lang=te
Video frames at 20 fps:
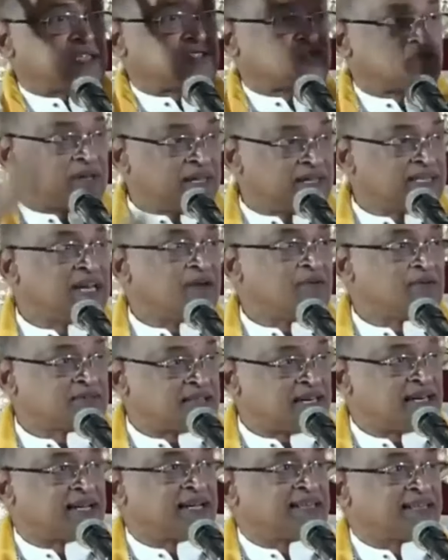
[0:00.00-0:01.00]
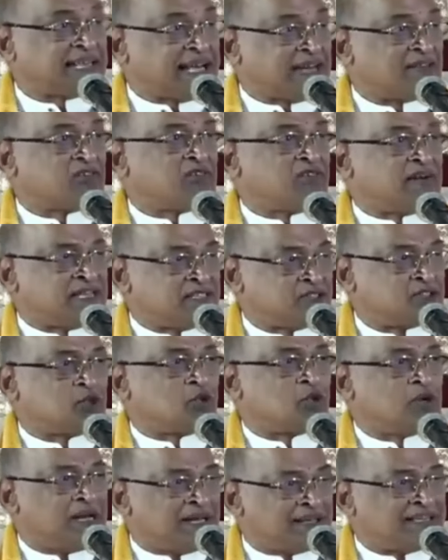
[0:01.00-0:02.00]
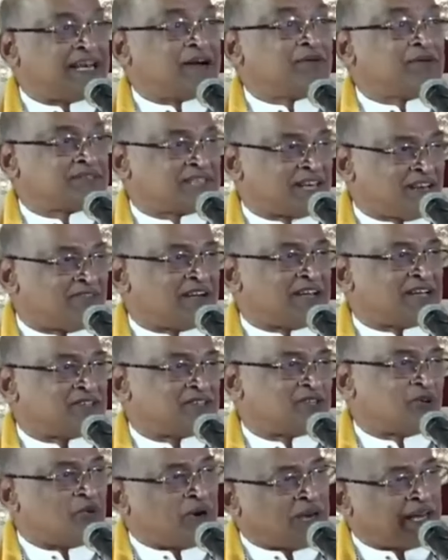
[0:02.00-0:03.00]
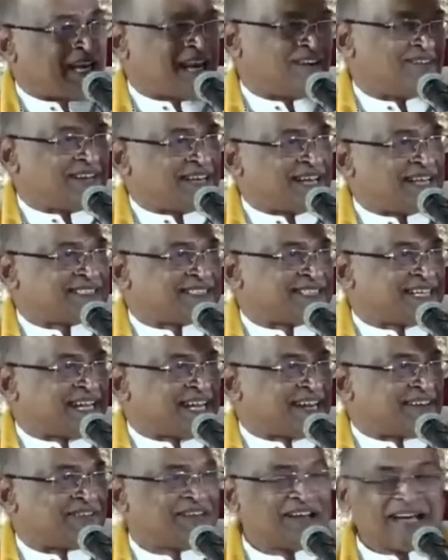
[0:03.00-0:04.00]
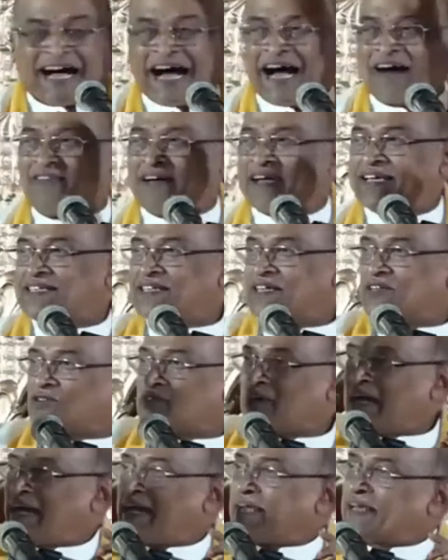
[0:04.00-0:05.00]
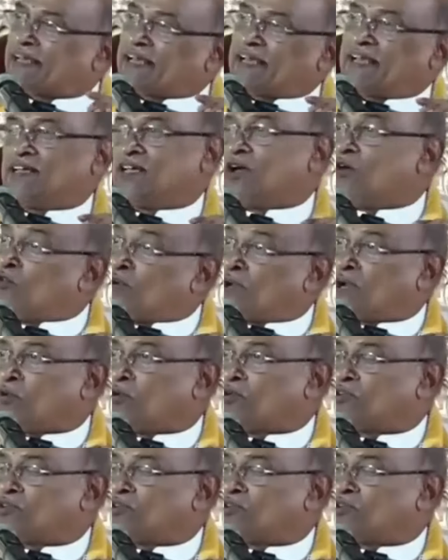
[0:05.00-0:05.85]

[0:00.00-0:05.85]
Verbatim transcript: అశ్విని దేవతలు అంటే దేవ వైద్యులు దేవతల వైద్యులు వాళ్ళు ఏమైనా చేయగలరు ఆ వైద్యంతో ఆయనకి యౌవన